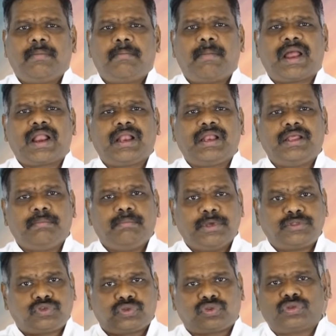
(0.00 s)
మనల్ని
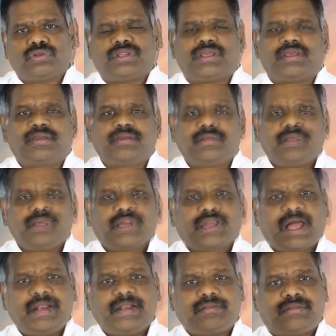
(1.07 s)
మెచ్చుతుంది
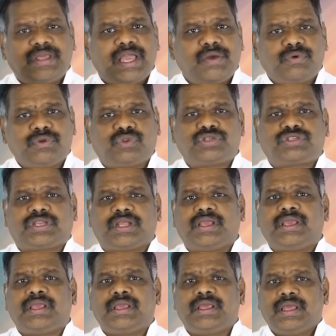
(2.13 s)
కానీ దేవుని దృష్టి
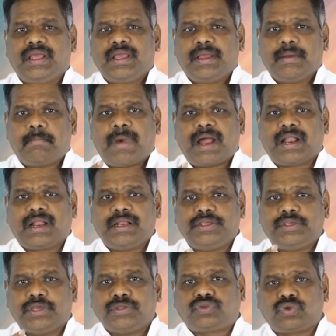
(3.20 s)
మనల్ని
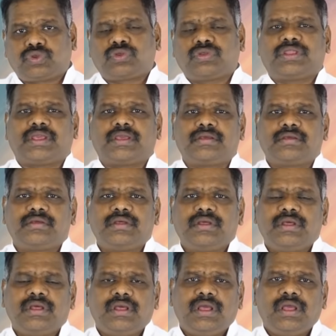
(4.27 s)
ఎంచుతుంది
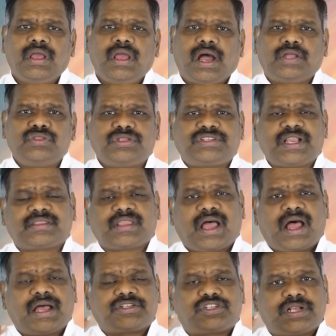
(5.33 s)
అందుచేత
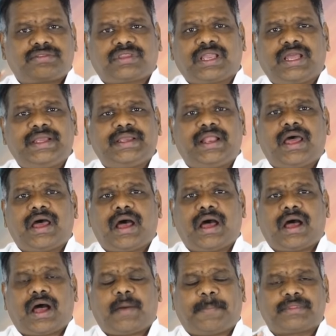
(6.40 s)
ఆ శక్తి కలిగిన
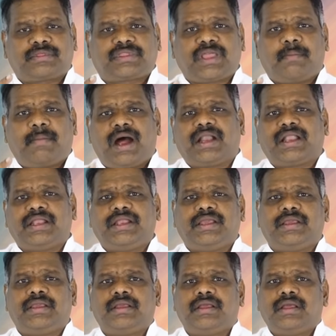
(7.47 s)
అబద్ధమాడని
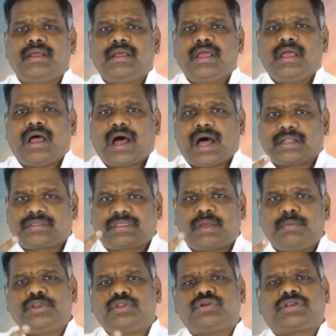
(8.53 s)

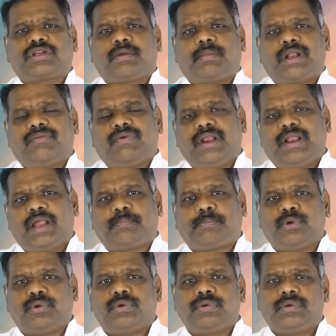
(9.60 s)
అర్థము ఎదుటికి మనం
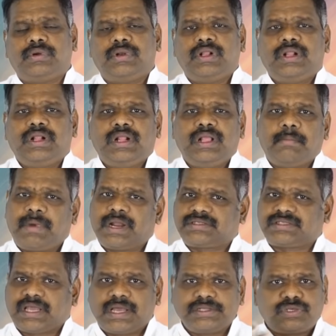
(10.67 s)
వెళ్ళినప్పుడు మన
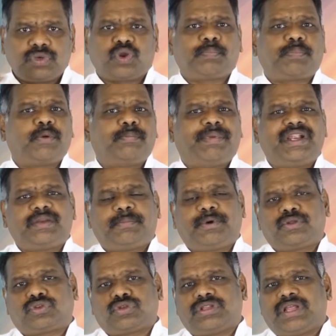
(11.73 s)
సహజ రూపం
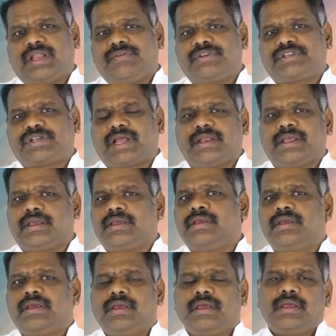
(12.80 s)
బయటపడుతుందనే విషయాన్ని
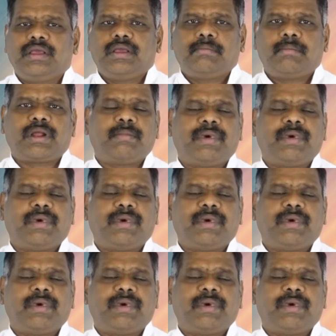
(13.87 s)
మనం